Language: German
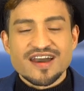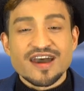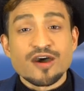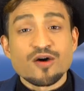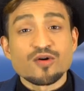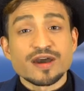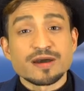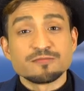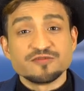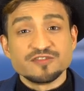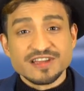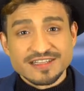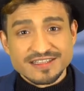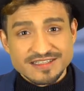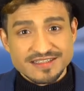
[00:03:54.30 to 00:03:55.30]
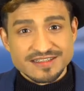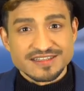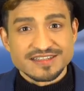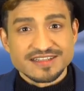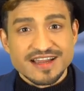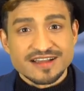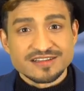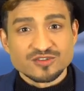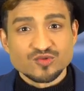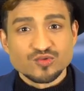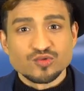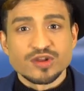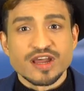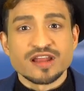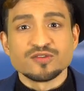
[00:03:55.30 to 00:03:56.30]
Auch am 14. hast du
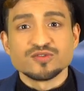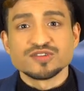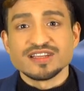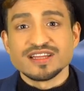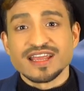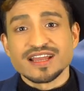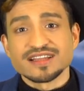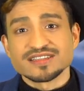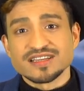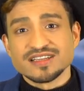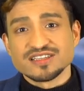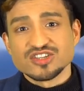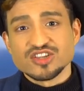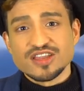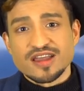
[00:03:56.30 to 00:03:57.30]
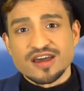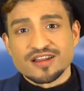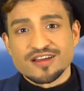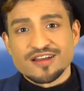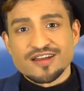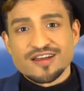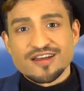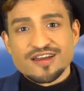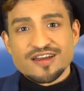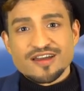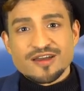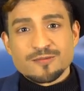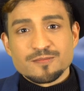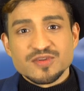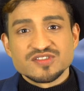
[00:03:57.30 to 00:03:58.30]
Uranus direkt in Stier.
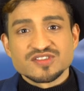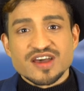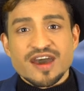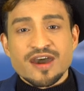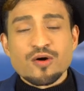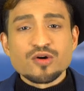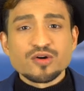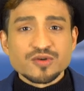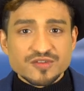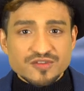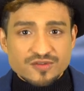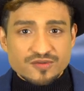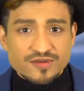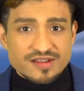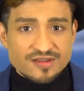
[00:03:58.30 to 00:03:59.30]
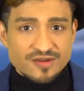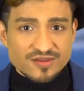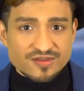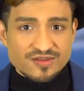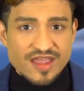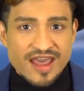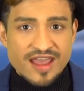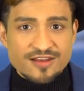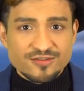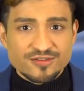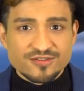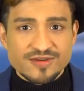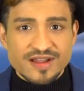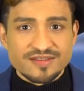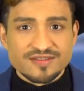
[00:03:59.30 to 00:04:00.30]
Bis August
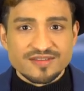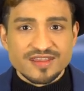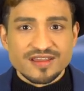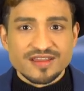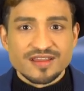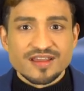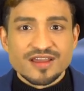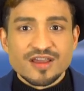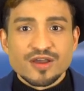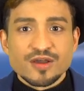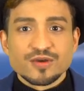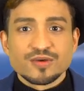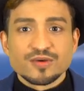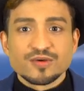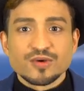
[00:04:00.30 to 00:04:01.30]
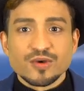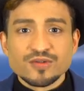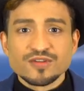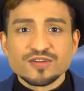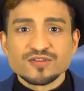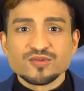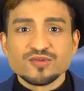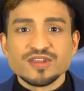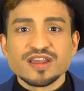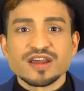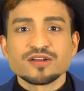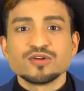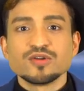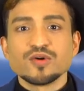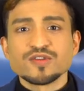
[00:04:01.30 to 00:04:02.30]
2021 könntest du
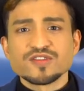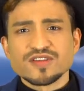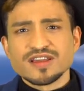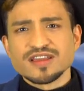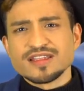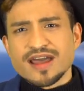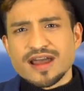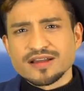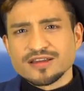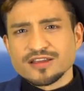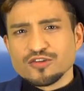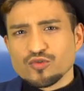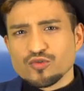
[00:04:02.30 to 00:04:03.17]
dir große Gedanken